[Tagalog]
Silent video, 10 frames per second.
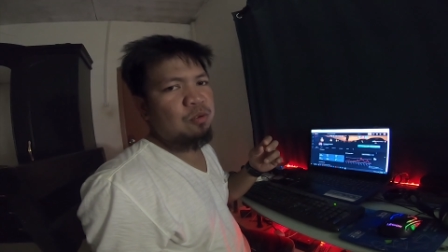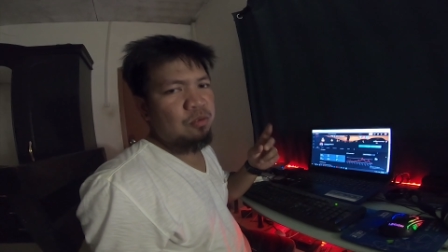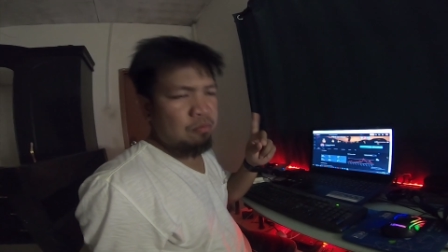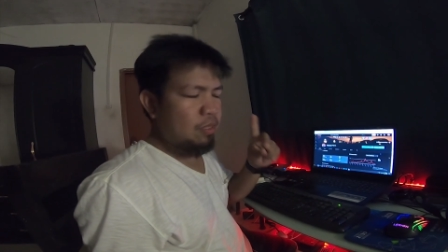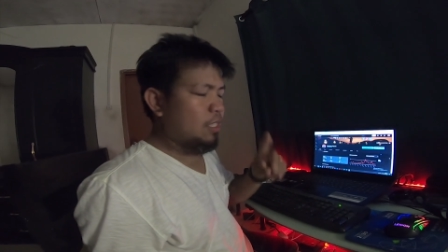mo
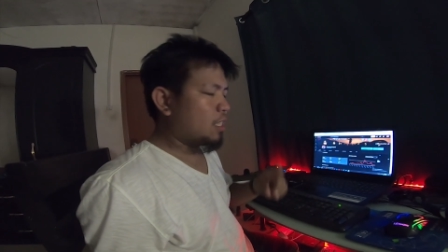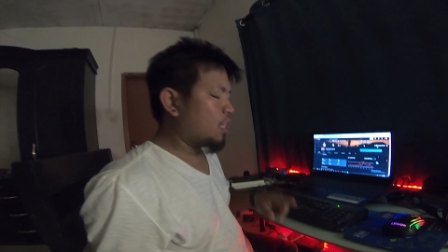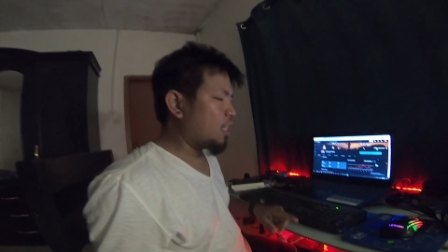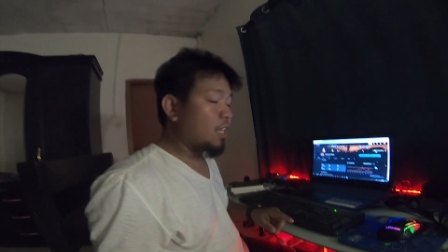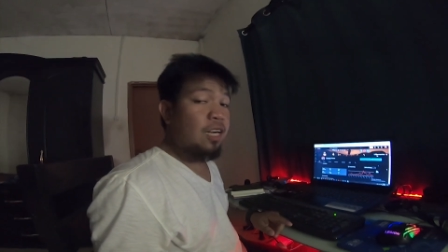
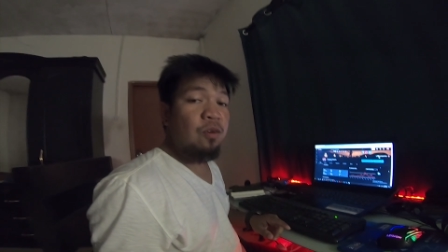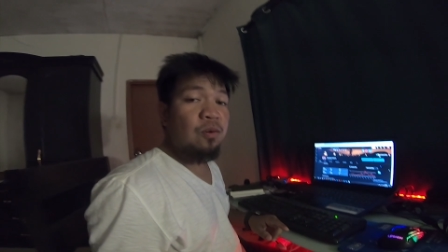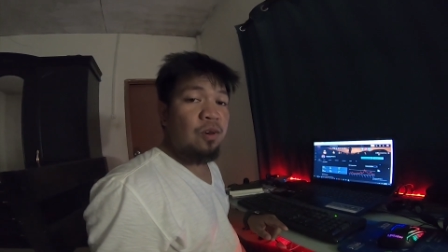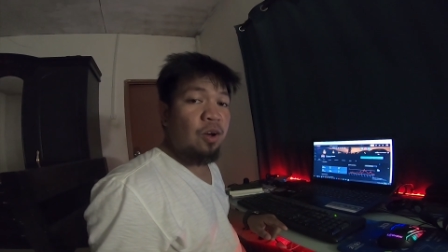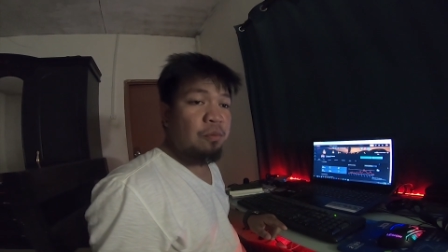basically ang
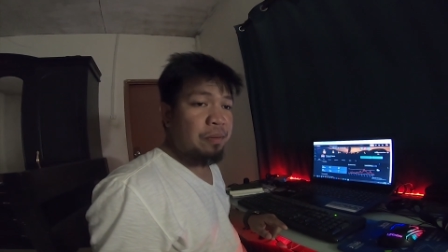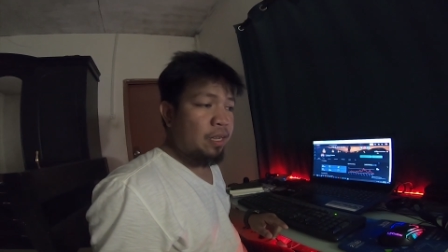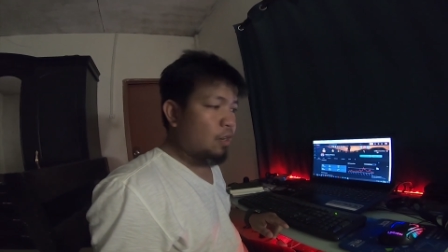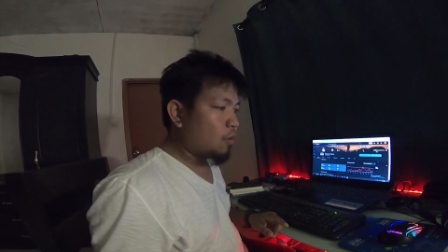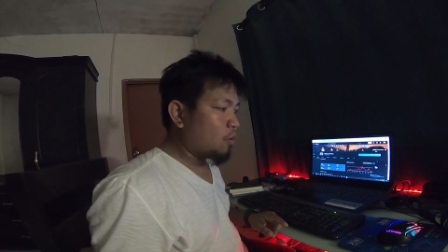kaulaw
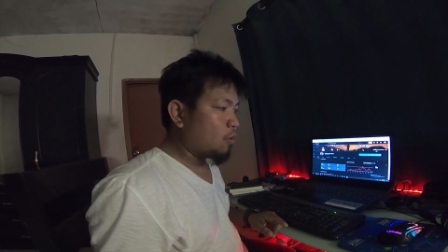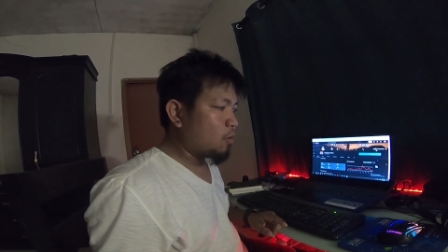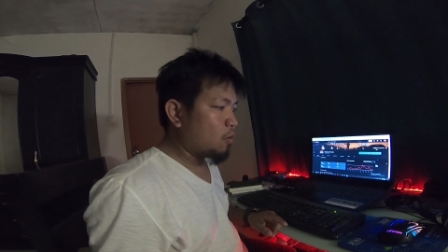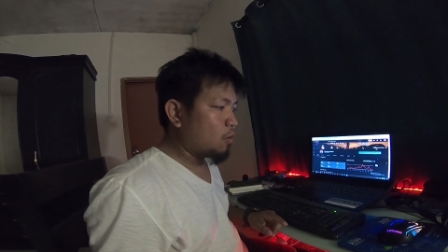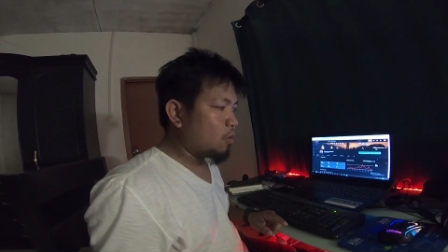pero
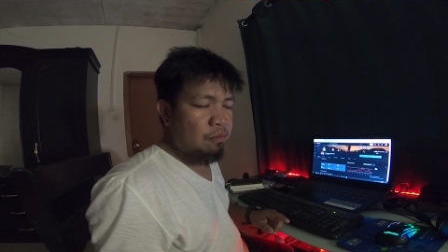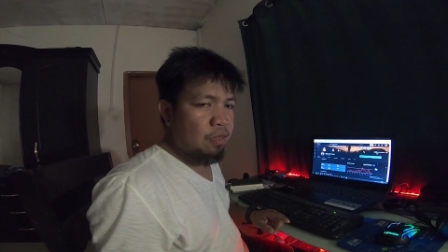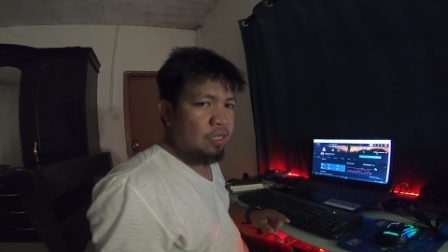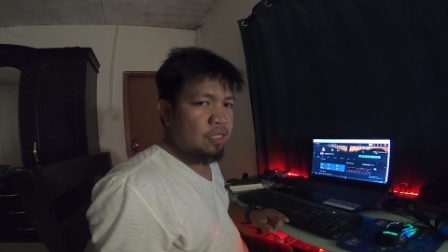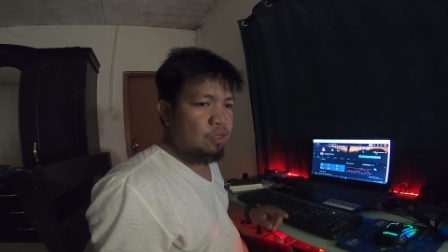
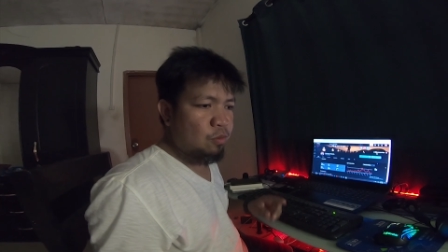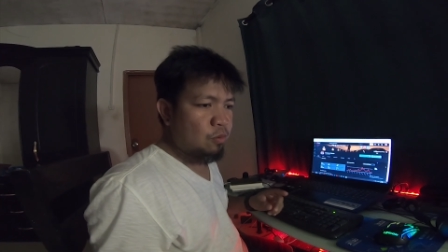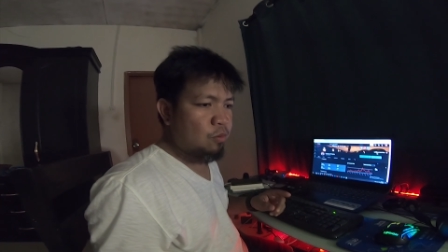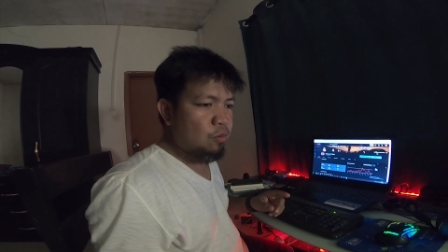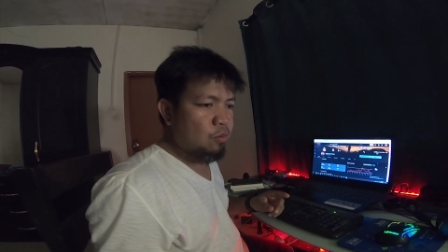just
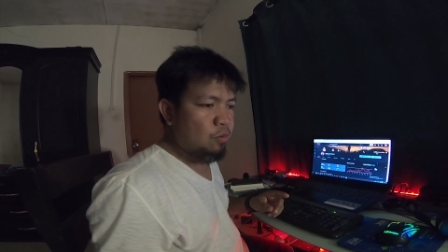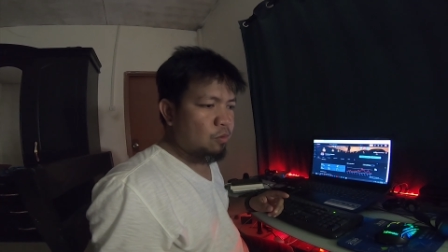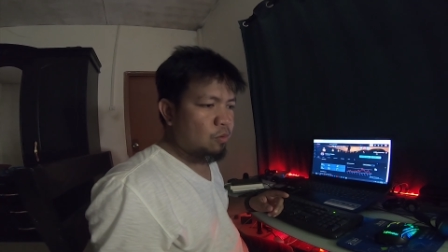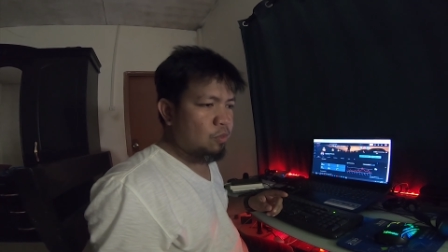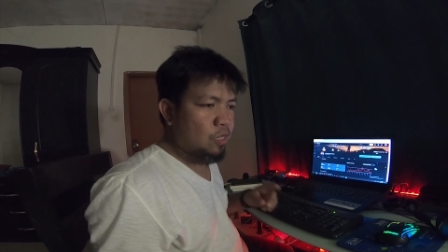to
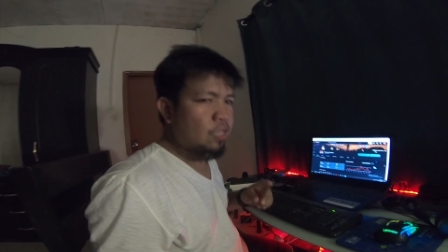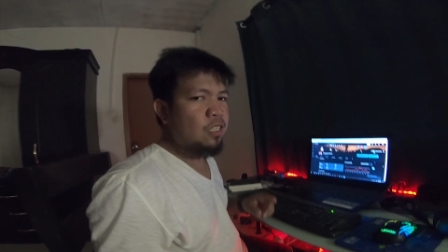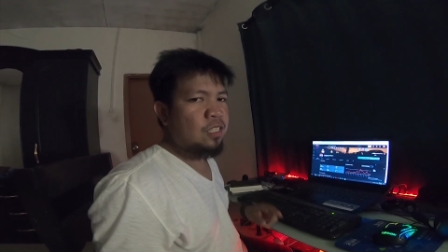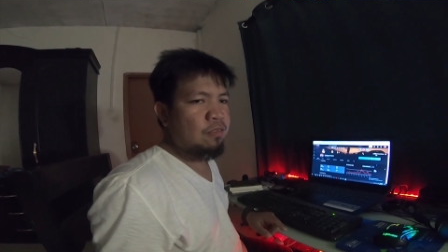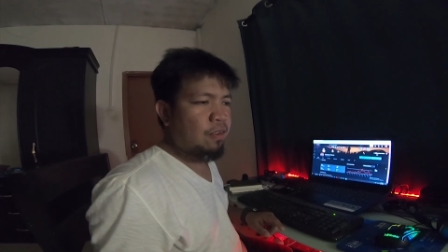
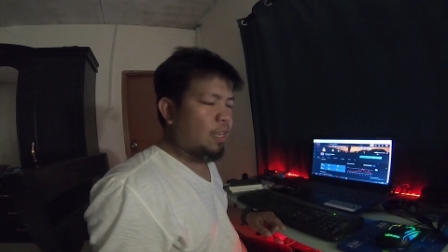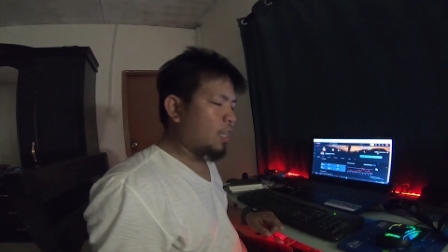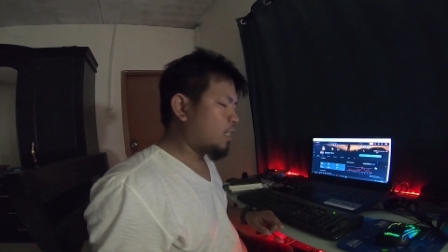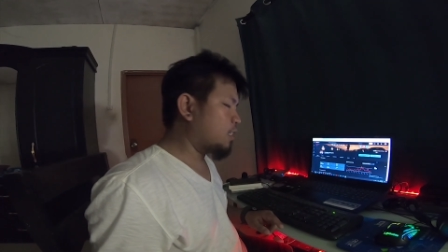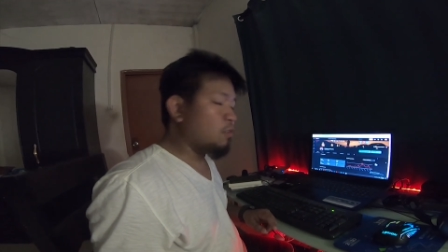satisfy
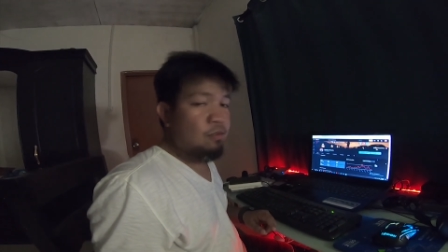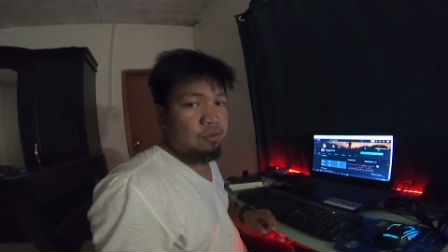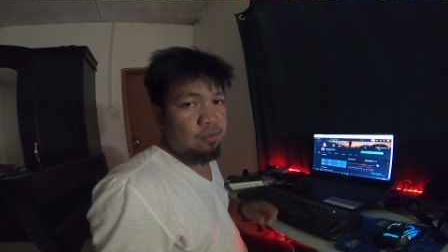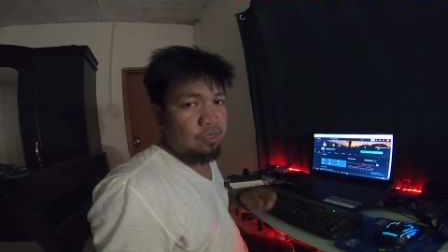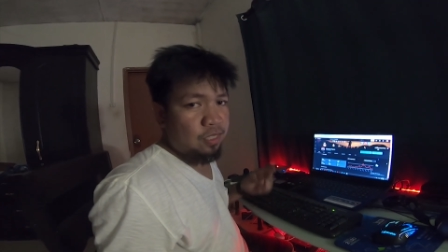
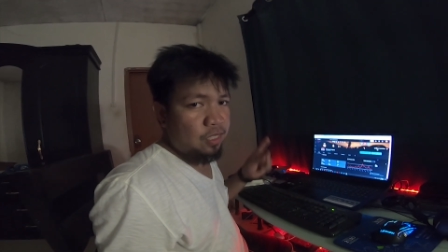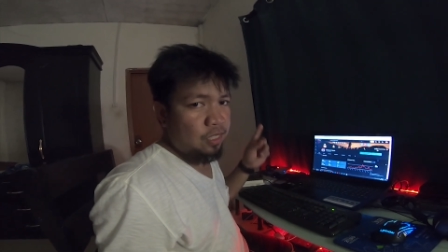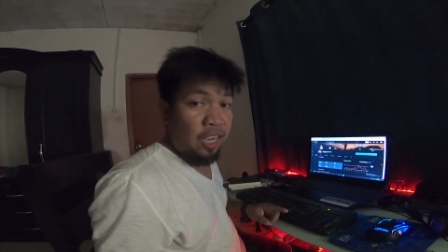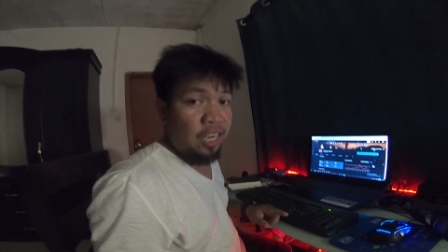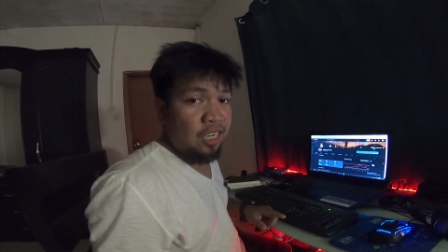yung
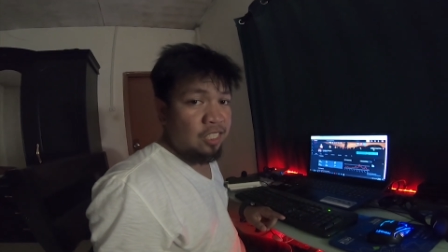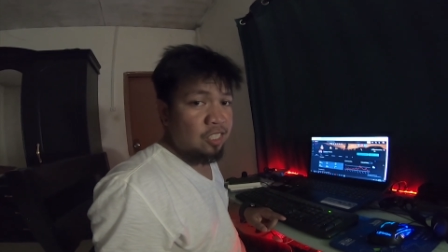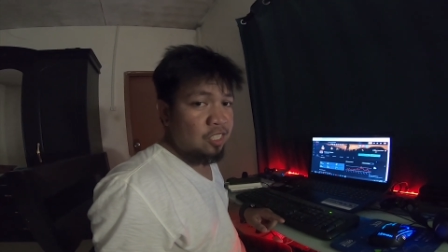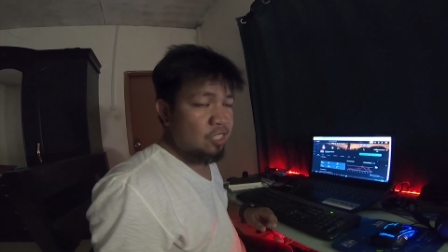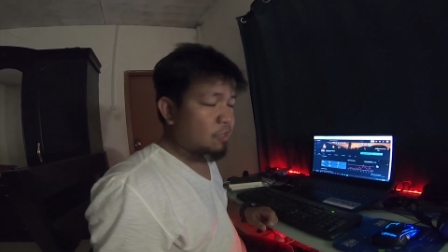
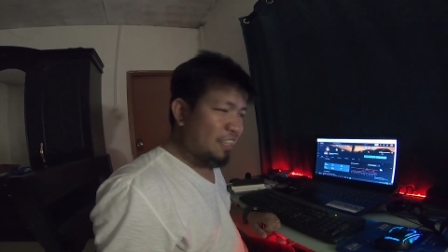challenge.